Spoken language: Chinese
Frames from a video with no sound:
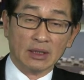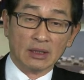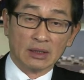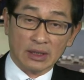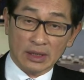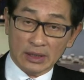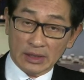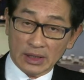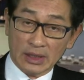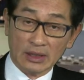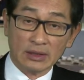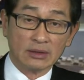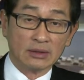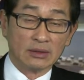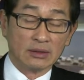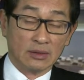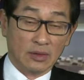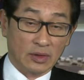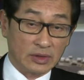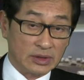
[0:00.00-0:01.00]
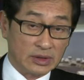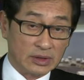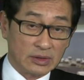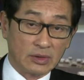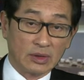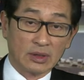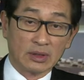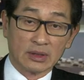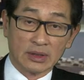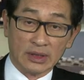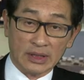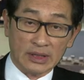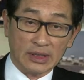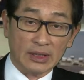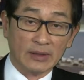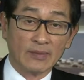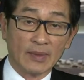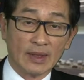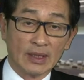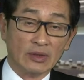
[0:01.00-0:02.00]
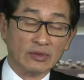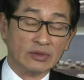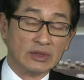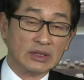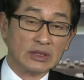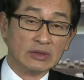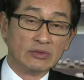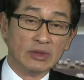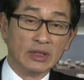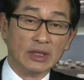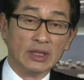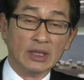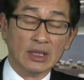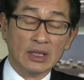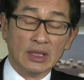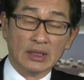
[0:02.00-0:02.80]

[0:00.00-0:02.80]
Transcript: 可能我只说可能有机会，